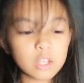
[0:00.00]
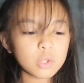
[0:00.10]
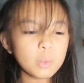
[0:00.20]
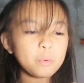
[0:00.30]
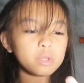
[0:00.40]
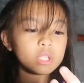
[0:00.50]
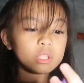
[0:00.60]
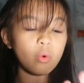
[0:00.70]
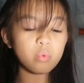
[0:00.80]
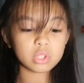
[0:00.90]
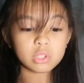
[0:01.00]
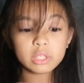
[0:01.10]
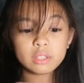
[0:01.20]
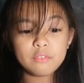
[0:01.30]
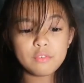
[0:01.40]
thank you po, Tito Winder
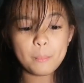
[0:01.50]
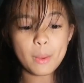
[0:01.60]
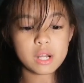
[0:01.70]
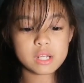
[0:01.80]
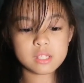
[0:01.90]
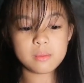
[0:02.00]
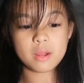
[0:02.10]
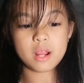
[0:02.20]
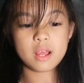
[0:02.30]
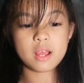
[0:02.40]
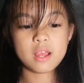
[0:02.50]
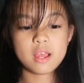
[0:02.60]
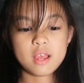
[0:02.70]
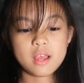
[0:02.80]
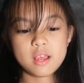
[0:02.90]
TV, para sa mga,
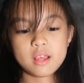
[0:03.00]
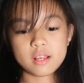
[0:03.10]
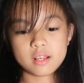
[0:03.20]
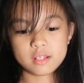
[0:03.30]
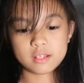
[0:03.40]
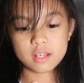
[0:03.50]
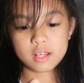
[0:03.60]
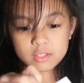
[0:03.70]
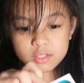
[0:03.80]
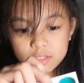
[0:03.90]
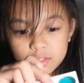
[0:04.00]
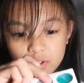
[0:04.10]
ano na